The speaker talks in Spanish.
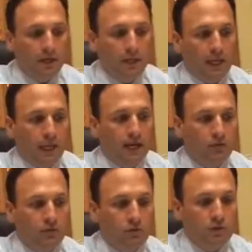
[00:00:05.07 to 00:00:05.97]
que tenga
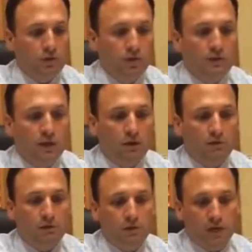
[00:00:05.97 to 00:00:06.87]
las condiciones que
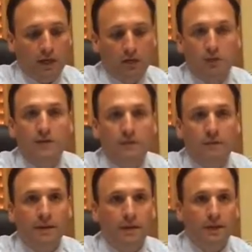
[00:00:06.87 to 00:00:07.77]
los regidores
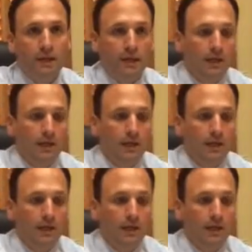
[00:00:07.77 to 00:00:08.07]
demandan.